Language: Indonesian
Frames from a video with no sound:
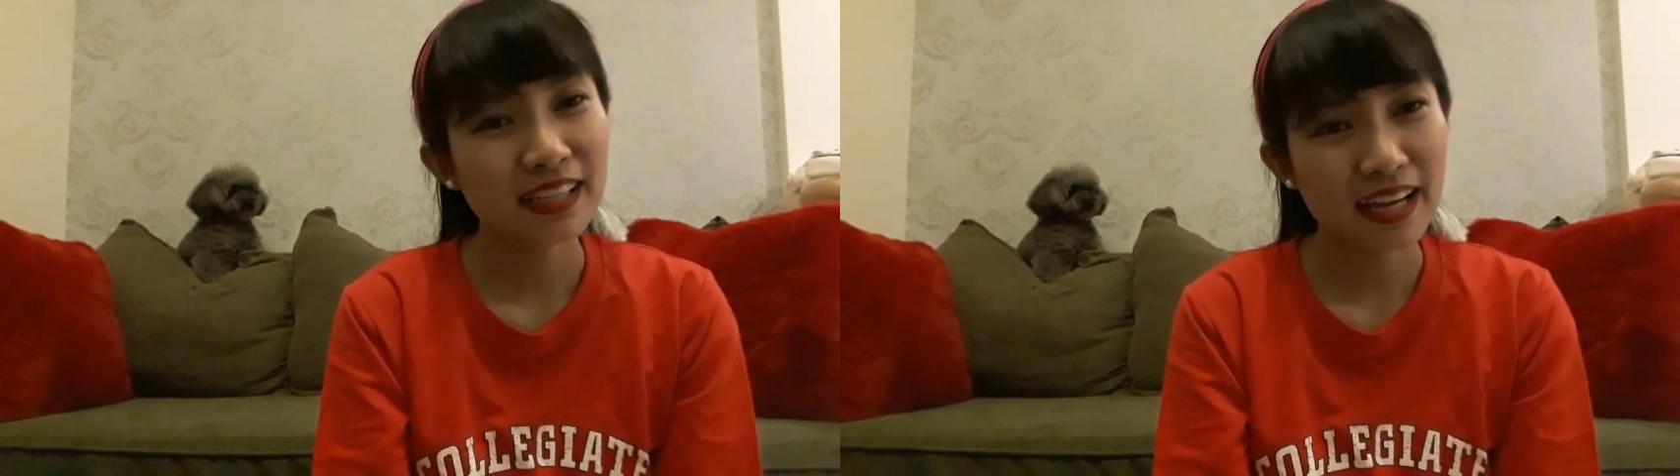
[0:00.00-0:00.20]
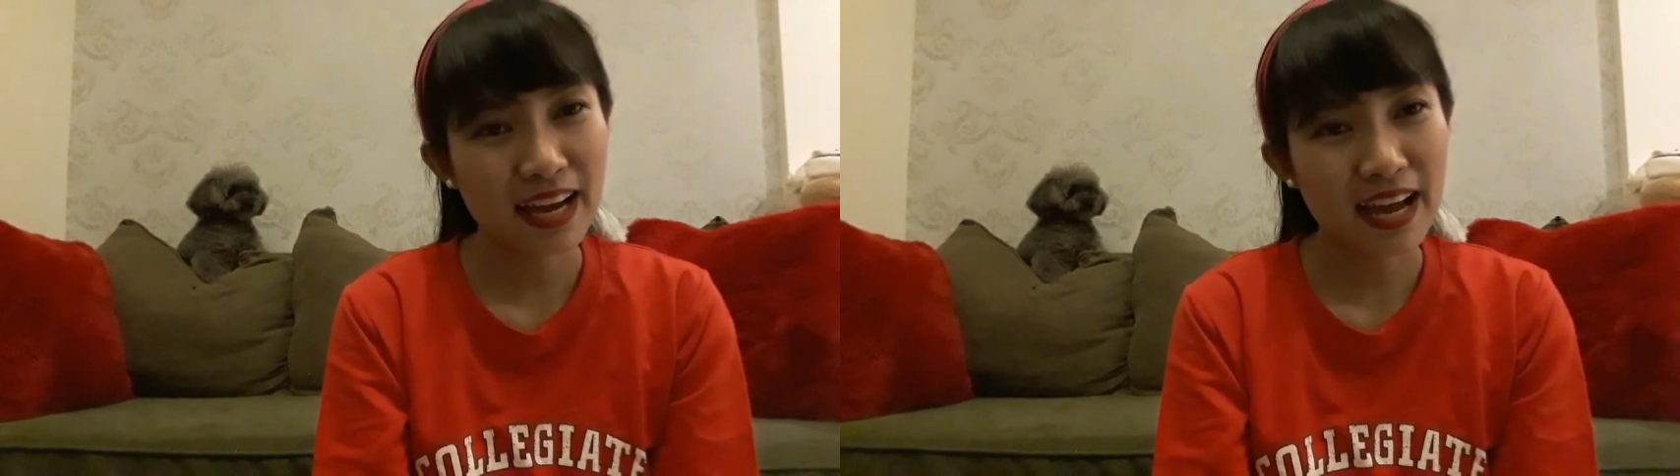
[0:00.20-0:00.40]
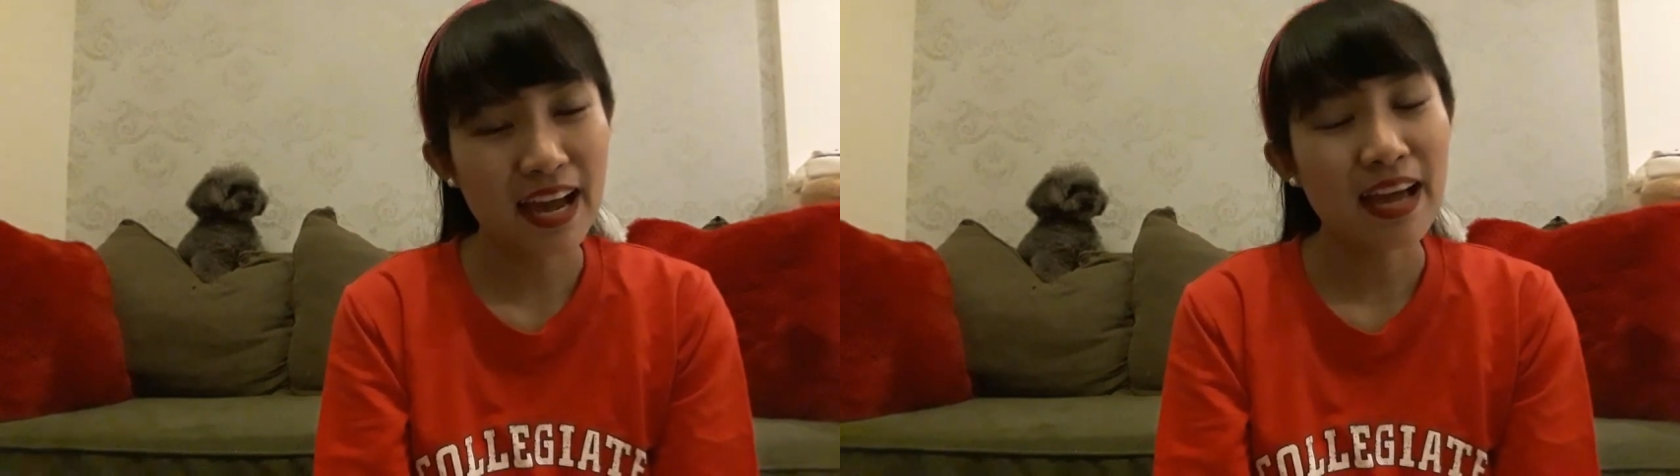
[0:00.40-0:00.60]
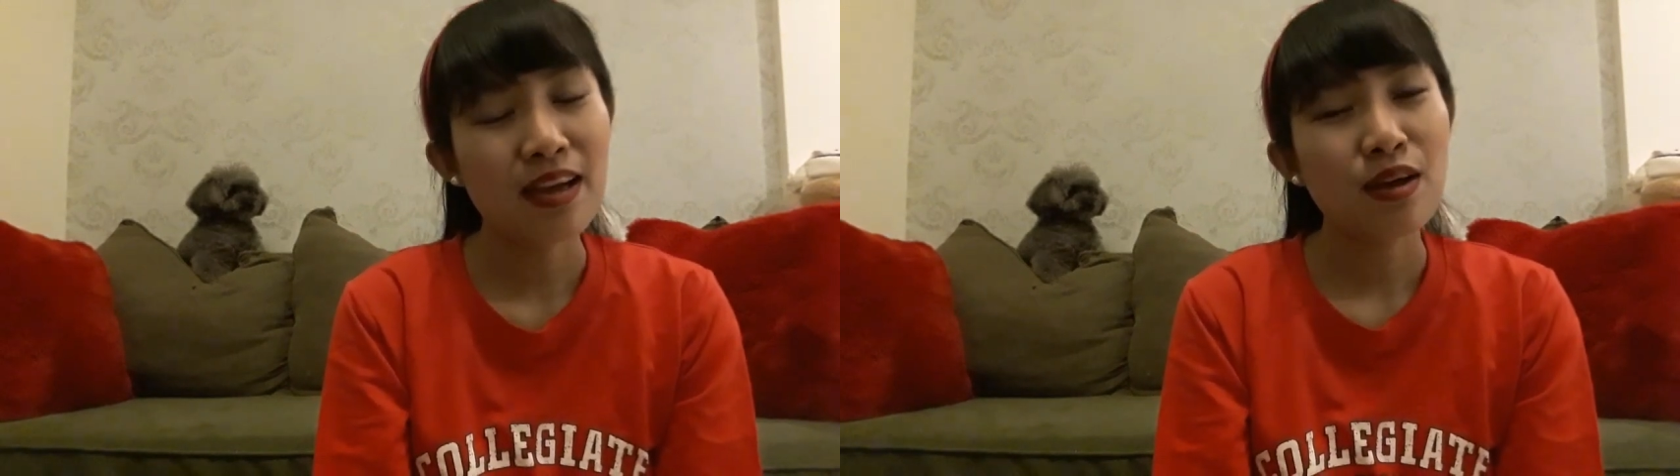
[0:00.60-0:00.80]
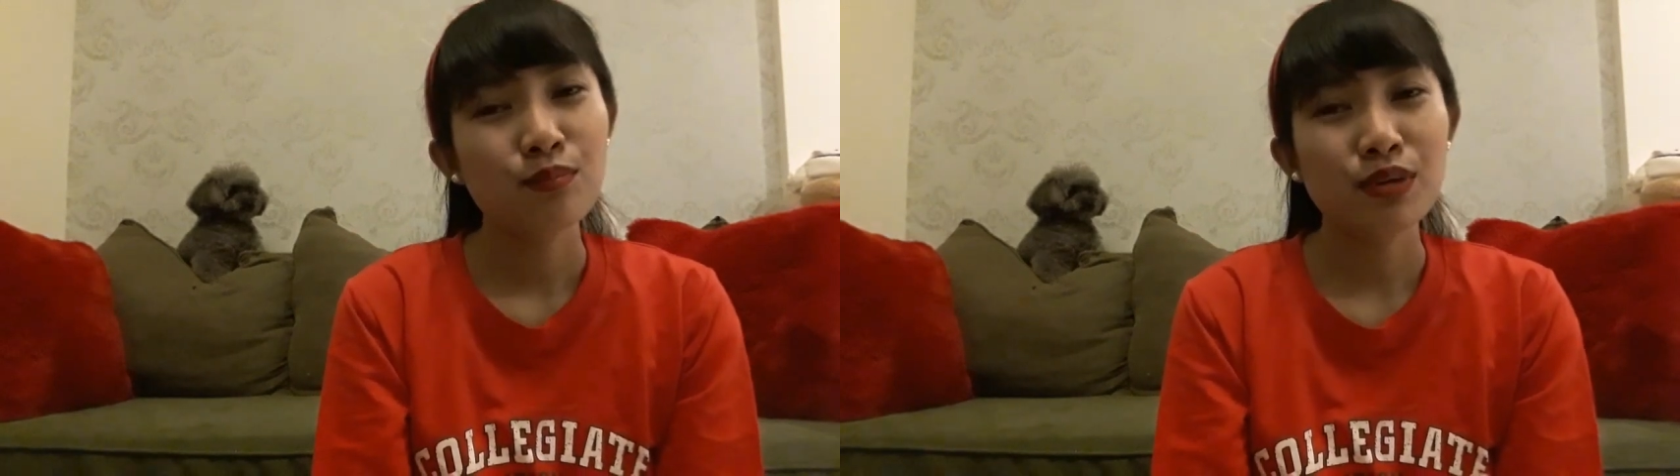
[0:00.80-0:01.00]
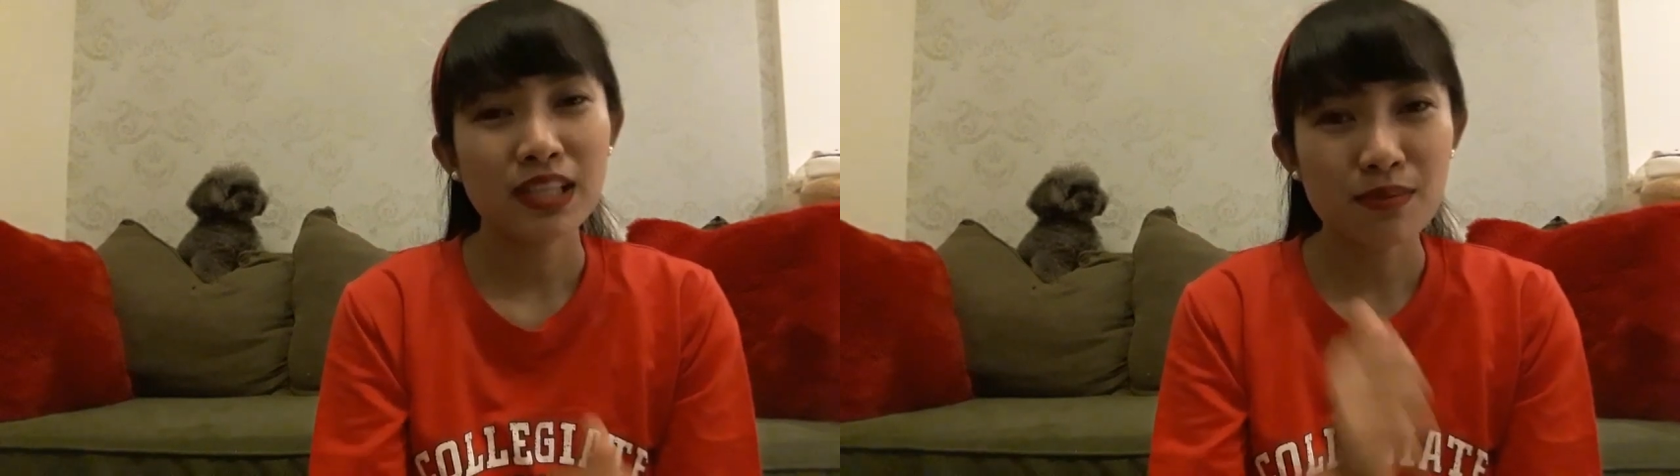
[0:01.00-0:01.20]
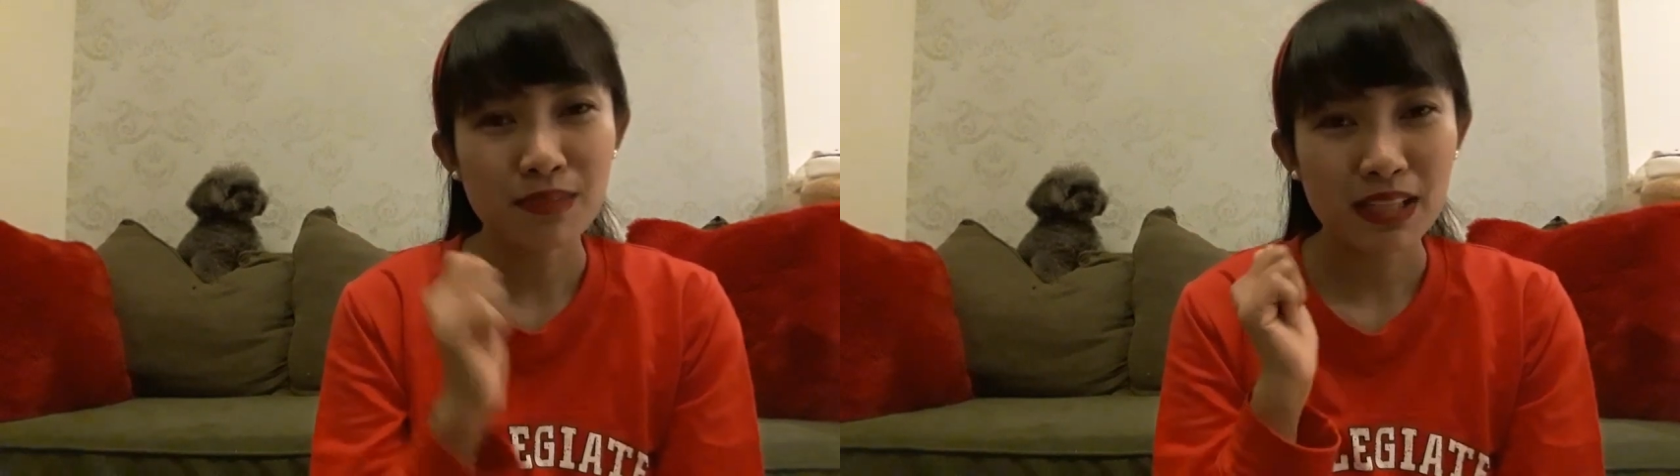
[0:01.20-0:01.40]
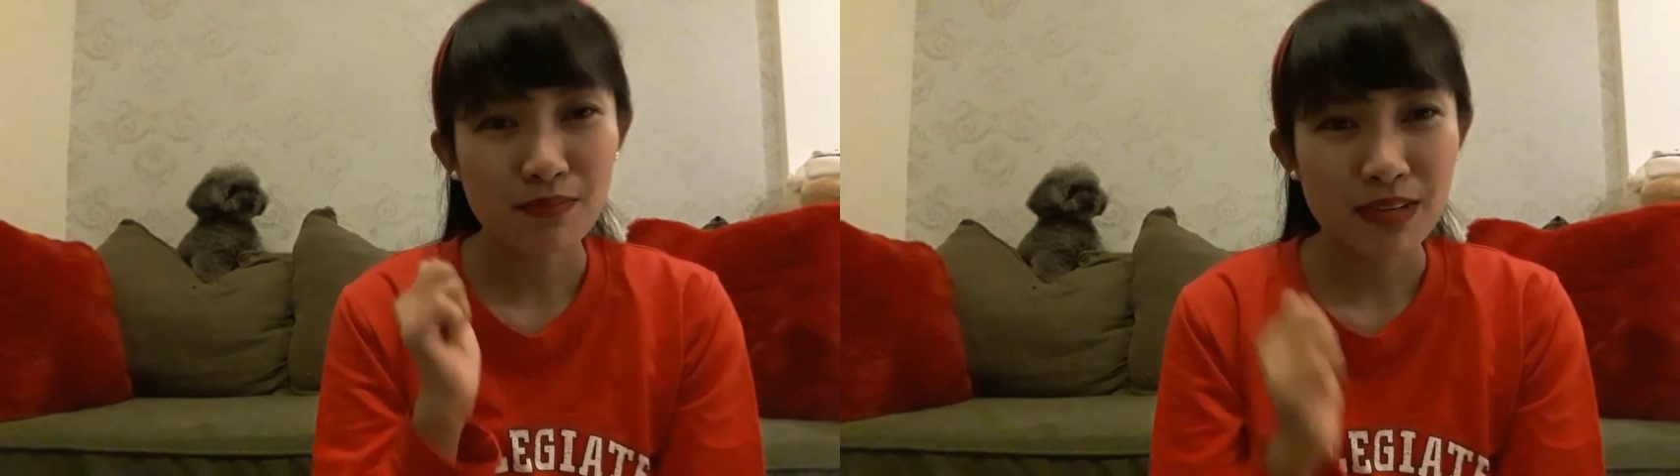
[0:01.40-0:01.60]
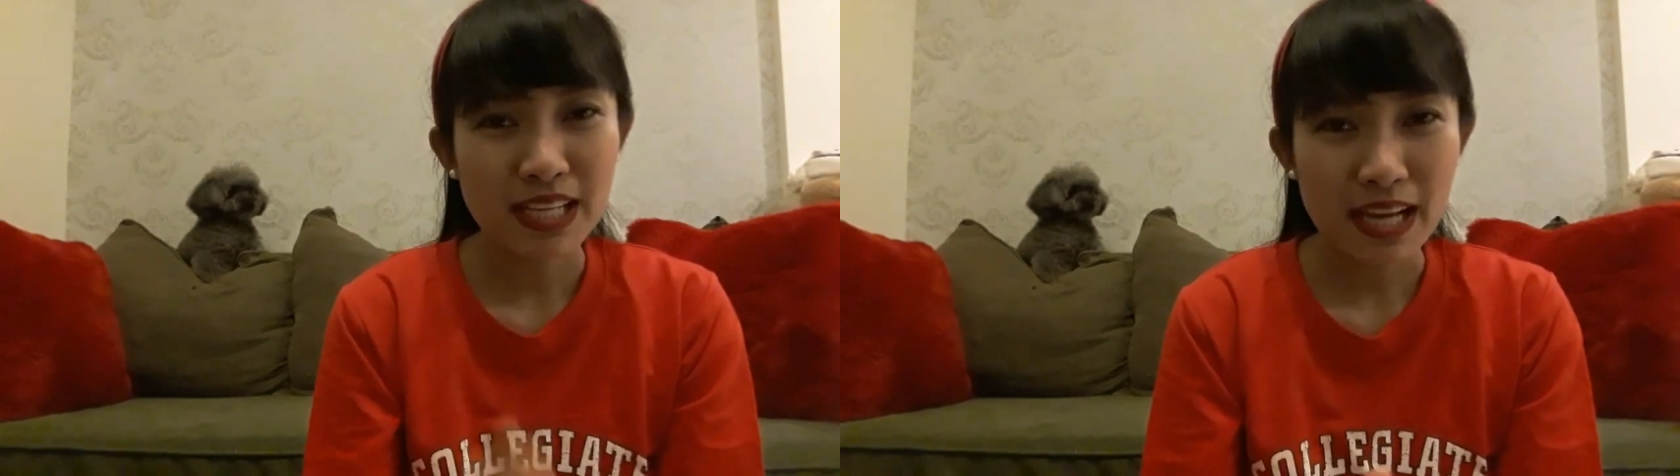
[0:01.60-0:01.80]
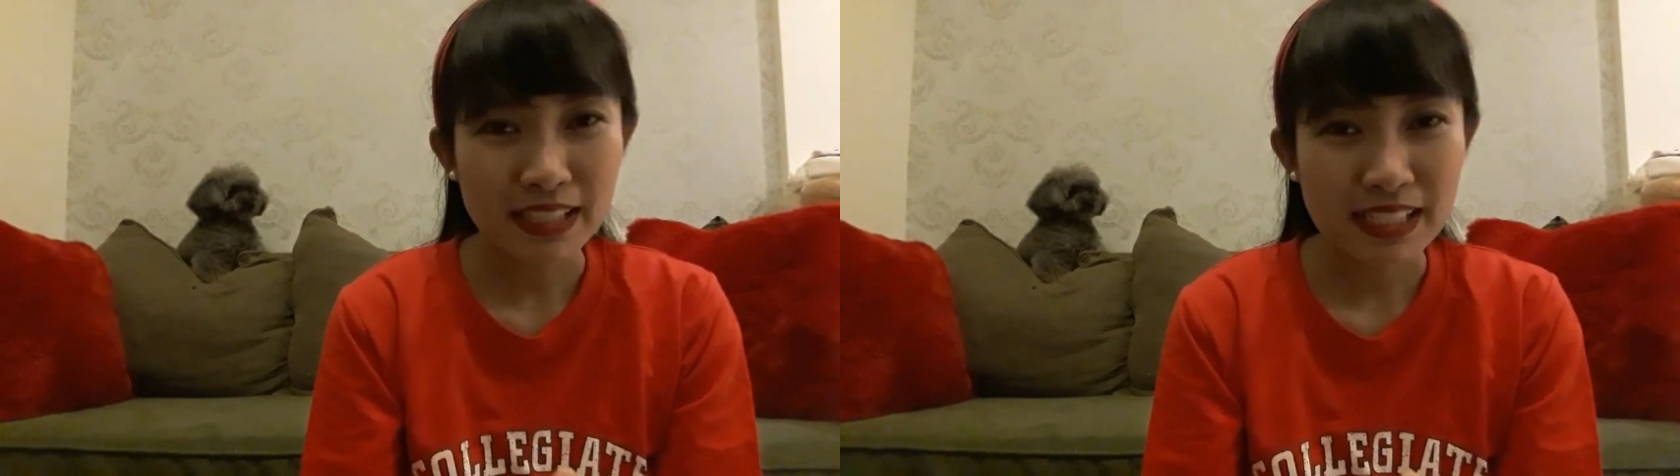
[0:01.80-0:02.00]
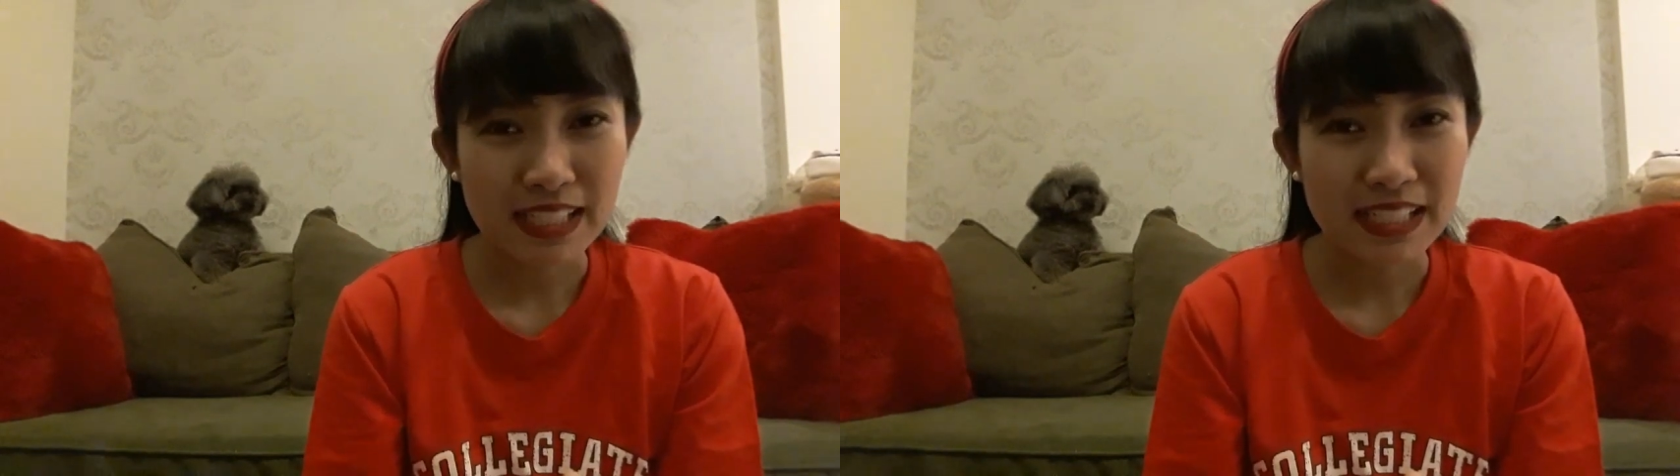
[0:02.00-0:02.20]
nah buat teman-teman yang